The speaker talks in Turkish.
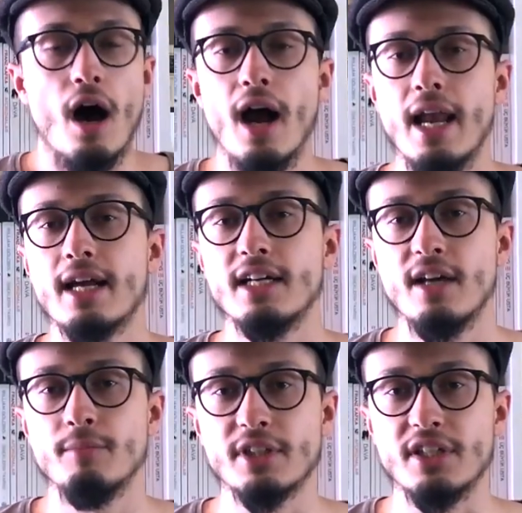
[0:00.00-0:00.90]
Aylak
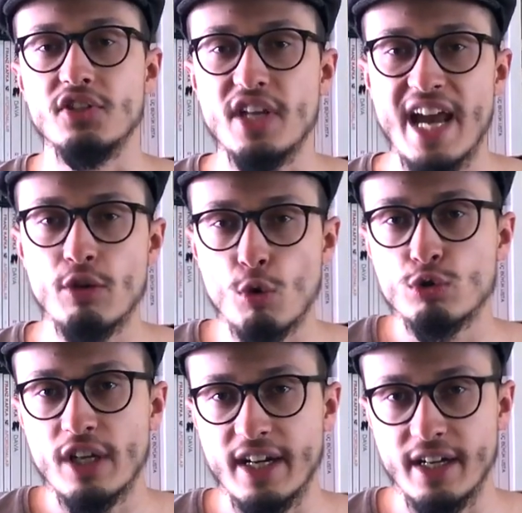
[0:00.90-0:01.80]
Adam'daki C
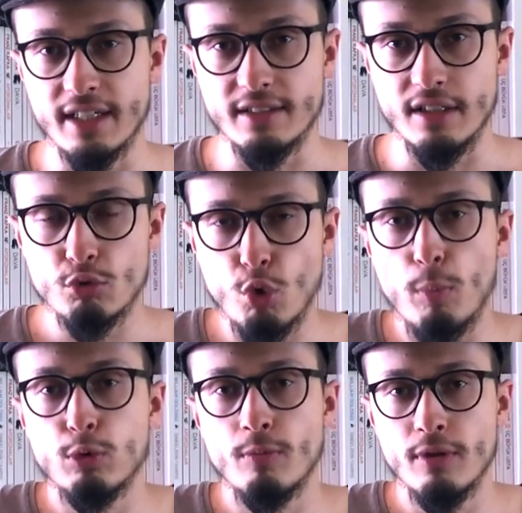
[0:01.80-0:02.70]
nokta karakteri
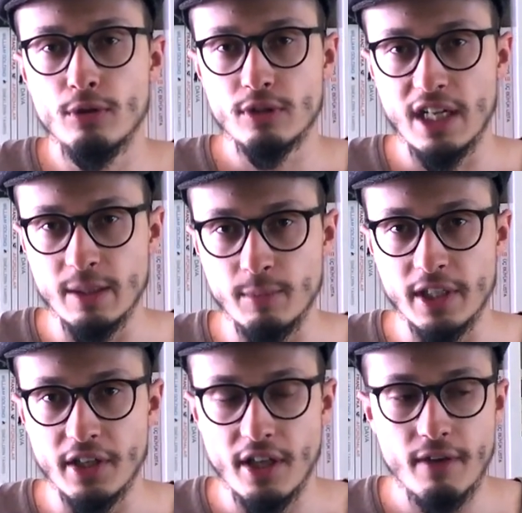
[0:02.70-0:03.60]
toplumun
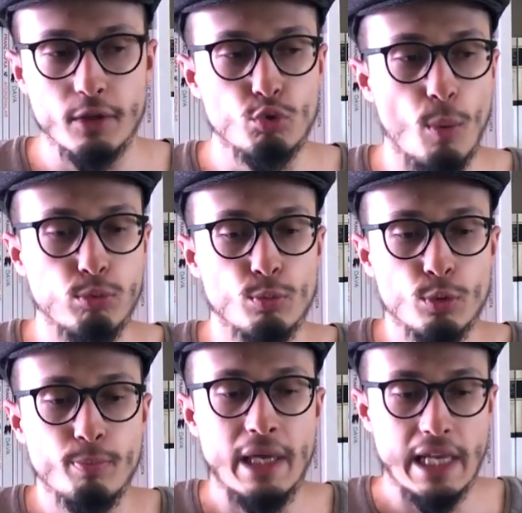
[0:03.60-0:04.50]
kalıplarına ve
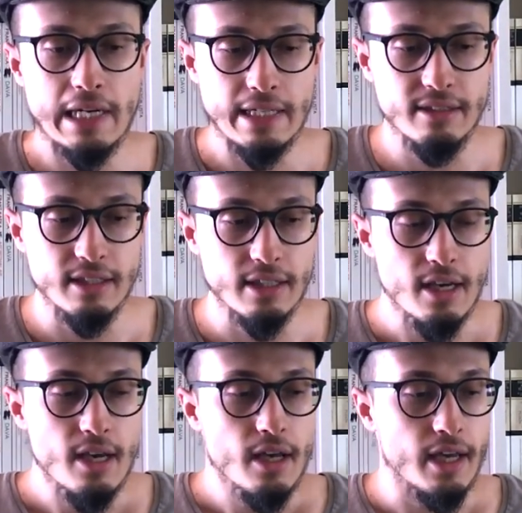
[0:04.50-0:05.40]
toplumun belirlediği
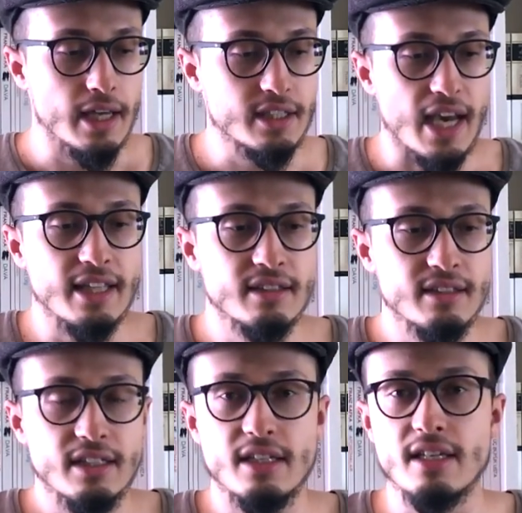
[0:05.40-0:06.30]
e,
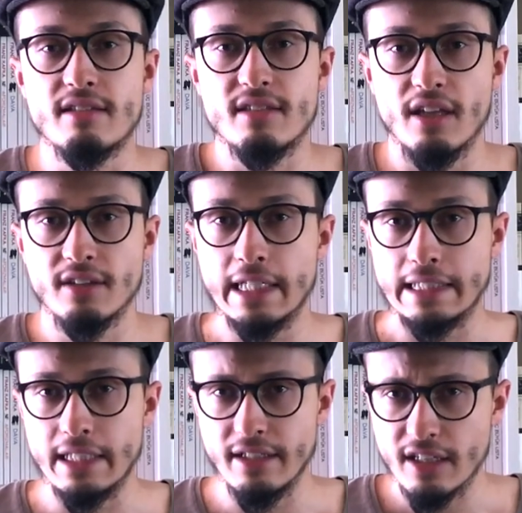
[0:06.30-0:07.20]
kendi
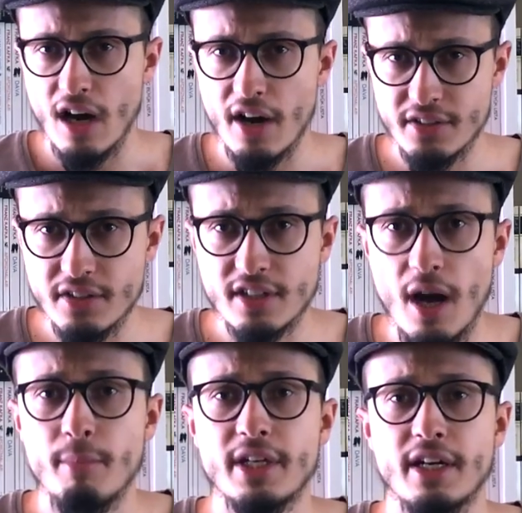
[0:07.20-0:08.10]
standartlarına karşı
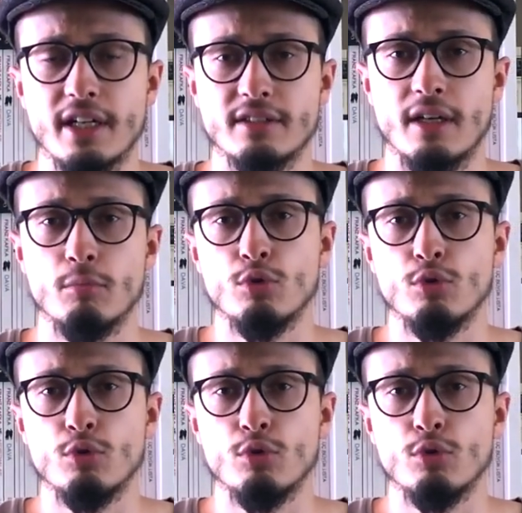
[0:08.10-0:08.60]
çıkan bir karakter.